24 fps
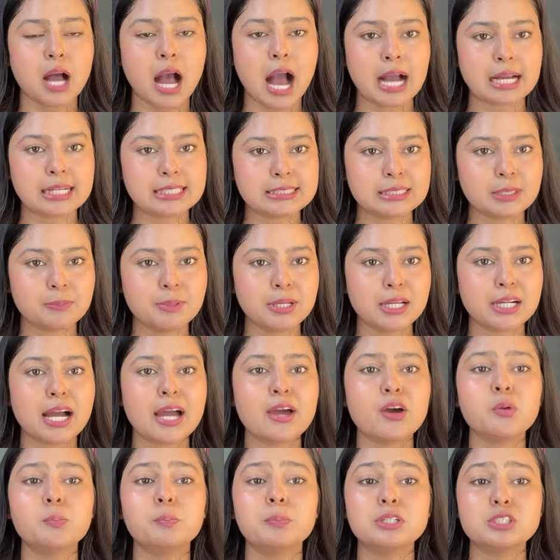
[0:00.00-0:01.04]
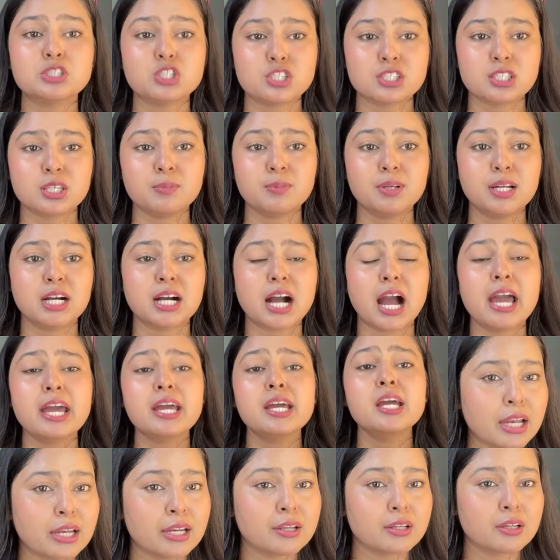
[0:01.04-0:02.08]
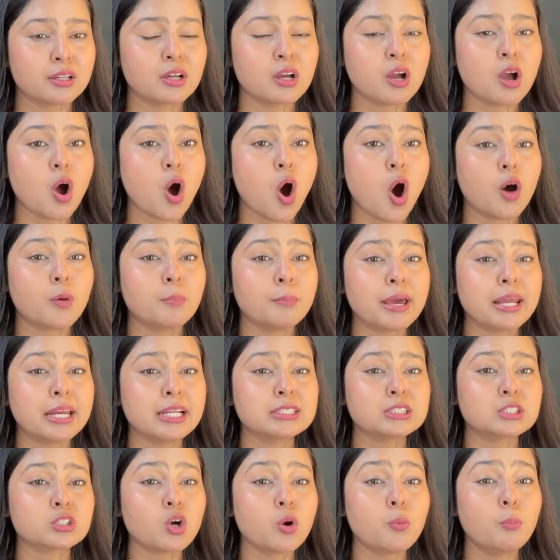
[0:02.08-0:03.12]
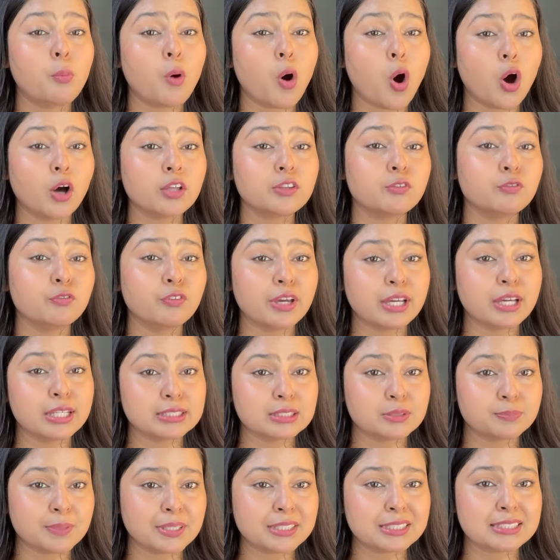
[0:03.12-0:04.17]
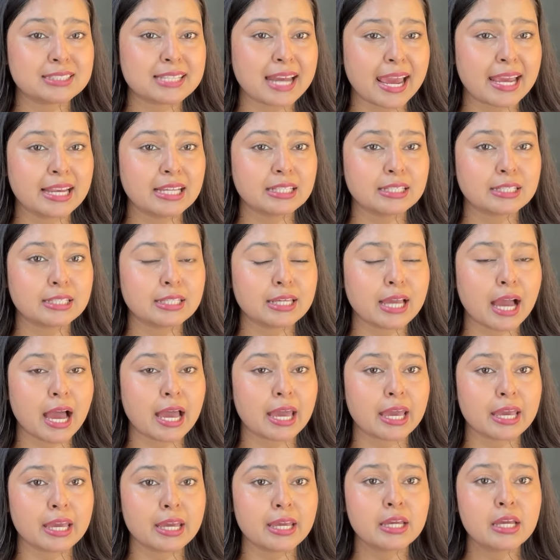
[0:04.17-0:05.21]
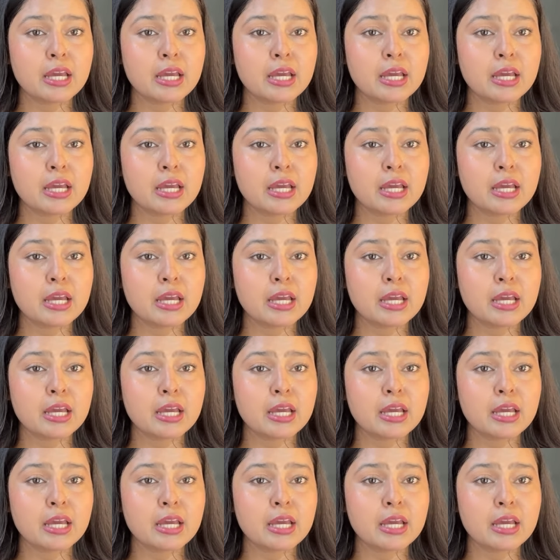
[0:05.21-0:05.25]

आगे से भी लगाए और पीछे से भी लगाए और मैंने इसको बहुत वेज में स्टाइल किया है